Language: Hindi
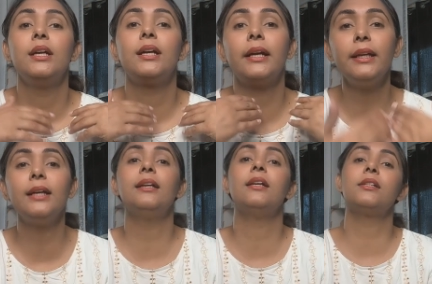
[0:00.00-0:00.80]
कई
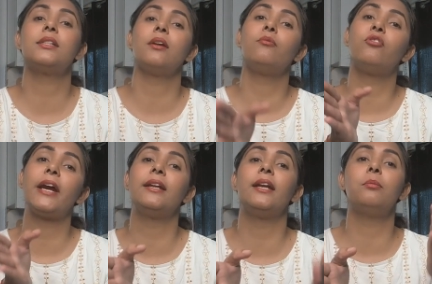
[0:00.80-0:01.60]
कलर्स हैं
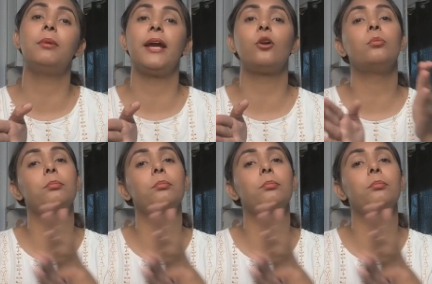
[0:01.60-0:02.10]
वाइट एंड ब्लैक को